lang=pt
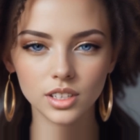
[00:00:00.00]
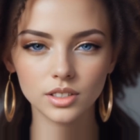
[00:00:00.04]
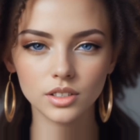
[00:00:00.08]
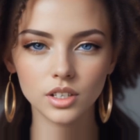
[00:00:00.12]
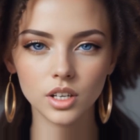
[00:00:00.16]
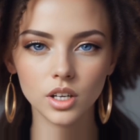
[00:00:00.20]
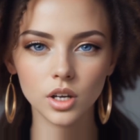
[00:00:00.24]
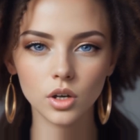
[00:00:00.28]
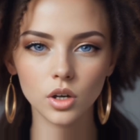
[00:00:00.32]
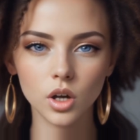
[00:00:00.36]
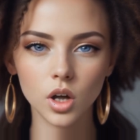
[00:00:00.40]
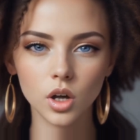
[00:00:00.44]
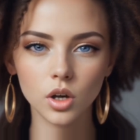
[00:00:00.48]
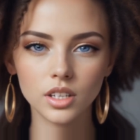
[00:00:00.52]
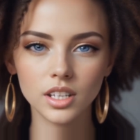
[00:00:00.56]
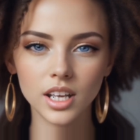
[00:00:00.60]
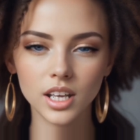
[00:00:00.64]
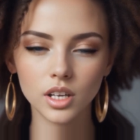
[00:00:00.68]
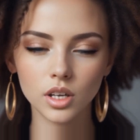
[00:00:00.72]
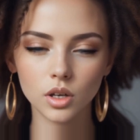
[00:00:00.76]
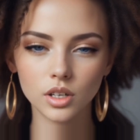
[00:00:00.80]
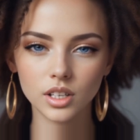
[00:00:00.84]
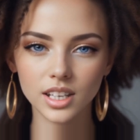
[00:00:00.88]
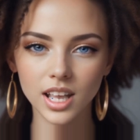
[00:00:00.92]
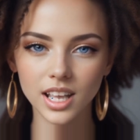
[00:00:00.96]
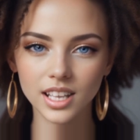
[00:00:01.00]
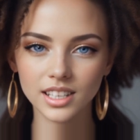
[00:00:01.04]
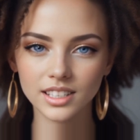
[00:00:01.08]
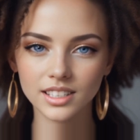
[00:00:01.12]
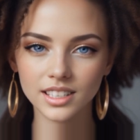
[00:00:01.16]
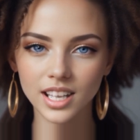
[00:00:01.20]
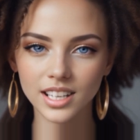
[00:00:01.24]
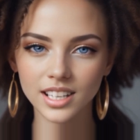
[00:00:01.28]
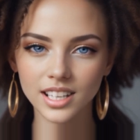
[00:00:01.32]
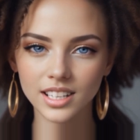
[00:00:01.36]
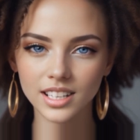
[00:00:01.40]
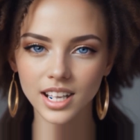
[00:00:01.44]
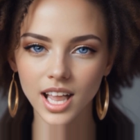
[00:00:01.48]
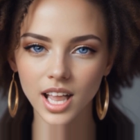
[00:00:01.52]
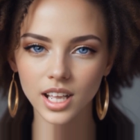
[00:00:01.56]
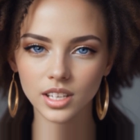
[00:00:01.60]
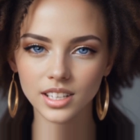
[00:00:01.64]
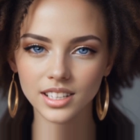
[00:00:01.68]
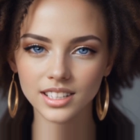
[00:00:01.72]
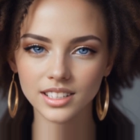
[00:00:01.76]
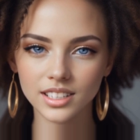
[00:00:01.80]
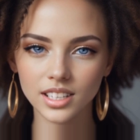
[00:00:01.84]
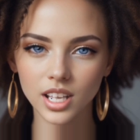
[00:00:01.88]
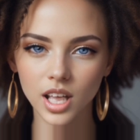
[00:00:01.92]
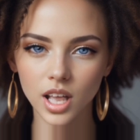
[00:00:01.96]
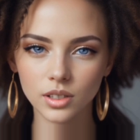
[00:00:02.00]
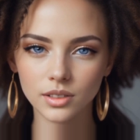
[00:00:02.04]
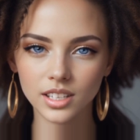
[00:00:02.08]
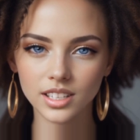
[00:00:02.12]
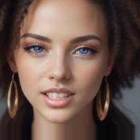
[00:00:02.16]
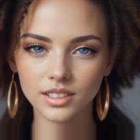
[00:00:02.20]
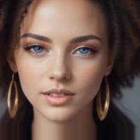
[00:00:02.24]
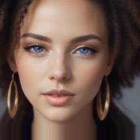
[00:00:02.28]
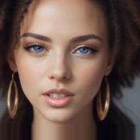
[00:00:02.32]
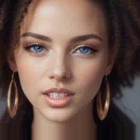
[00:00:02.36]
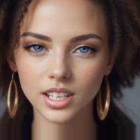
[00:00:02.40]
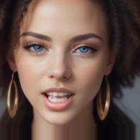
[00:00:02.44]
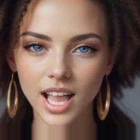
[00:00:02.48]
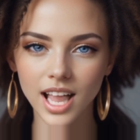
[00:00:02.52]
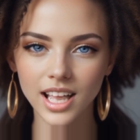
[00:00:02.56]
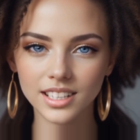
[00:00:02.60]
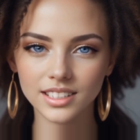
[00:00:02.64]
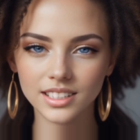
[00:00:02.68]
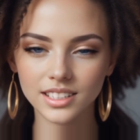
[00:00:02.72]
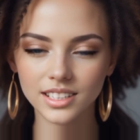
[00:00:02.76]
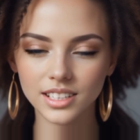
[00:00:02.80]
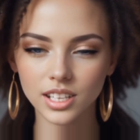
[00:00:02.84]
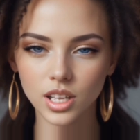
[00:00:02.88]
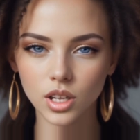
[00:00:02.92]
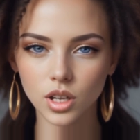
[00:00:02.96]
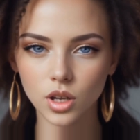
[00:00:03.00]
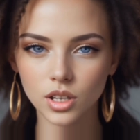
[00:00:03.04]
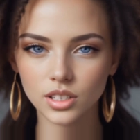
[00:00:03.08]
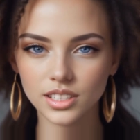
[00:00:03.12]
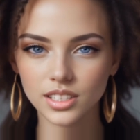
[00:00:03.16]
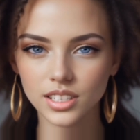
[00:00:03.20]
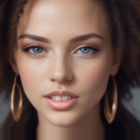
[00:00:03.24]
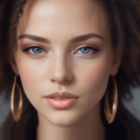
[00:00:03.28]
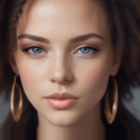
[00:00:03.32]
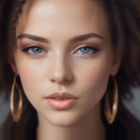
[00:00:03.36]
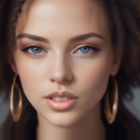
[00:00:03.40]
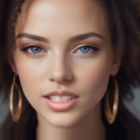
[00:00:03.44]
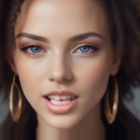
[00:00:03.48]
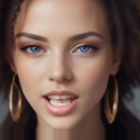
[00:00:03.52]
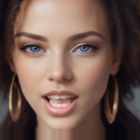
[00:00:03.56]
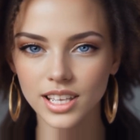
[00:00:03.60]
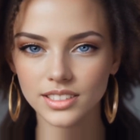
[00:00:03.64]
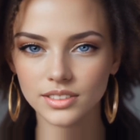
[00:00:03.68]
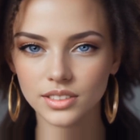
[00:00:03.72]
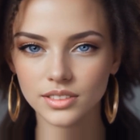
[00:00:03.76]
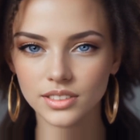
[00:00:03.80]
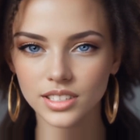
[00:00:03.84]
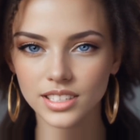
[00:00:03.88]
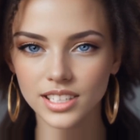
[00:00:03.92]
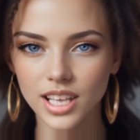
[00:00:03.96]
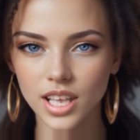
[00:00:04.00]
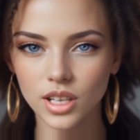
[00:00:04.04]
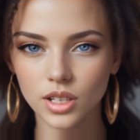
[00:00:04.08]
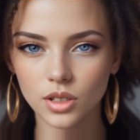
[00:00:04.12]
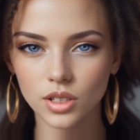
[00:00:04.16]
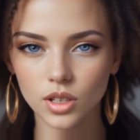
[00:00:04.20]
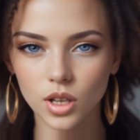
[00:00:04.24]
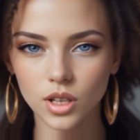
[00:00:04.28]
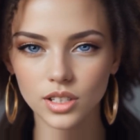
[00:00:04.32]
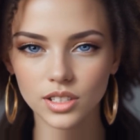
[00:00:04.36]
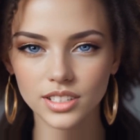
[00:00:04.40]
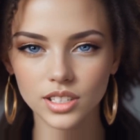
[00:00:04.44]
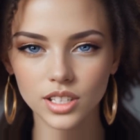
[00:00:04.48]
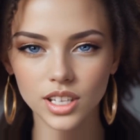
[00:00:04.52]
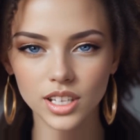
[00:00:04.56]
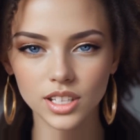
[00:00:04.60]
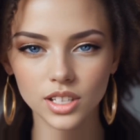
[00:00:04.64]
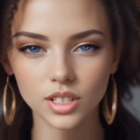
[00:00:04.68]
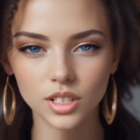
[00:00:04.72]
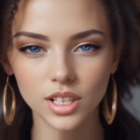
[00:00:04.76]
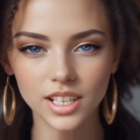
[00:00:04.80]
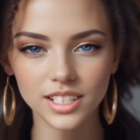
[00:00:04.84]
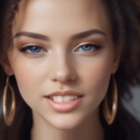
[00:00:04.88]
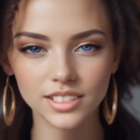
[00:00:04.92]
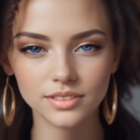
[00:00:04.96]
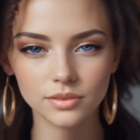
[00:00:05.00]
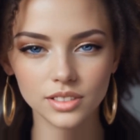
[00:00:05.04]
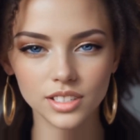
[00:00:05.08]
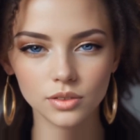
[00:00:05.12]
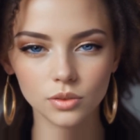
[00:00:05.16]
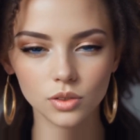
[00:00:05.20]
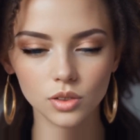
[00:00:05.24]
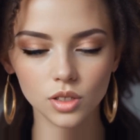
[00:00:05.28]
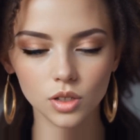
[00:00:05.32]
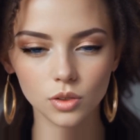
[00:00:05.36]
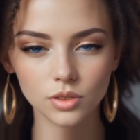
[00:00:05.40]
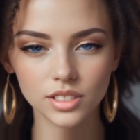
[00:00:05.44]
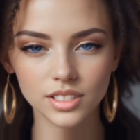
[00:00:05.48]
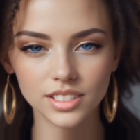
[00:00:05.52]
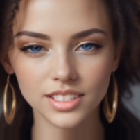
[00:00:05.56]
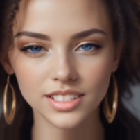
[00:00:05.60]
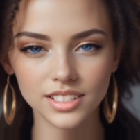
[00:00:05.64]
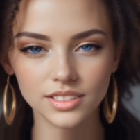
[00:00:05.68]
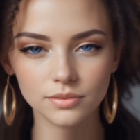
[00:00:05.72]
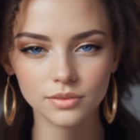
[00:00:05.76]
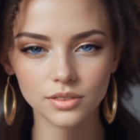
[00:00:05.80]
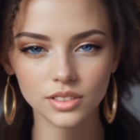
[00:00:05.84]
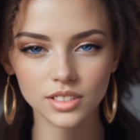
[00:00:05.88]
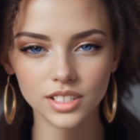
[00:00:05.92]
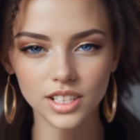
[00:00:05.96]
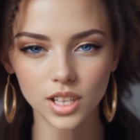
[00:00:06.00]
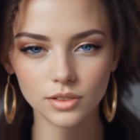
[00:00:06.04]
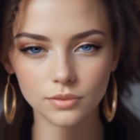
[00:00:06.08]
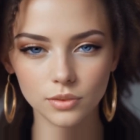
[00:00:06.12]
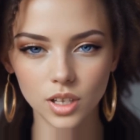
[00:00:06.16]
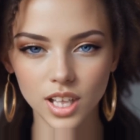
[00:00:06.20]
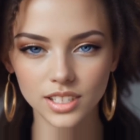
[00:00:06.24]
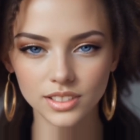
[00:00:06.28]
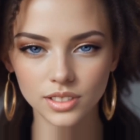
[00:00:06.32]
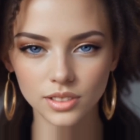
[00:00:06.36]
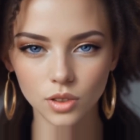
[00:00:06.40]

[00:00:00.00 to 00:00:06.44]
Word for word: foram contra a igualdade salarial entre homens e mulheres, onde deputados votaram contra o reconhecimento do princípio de trabalho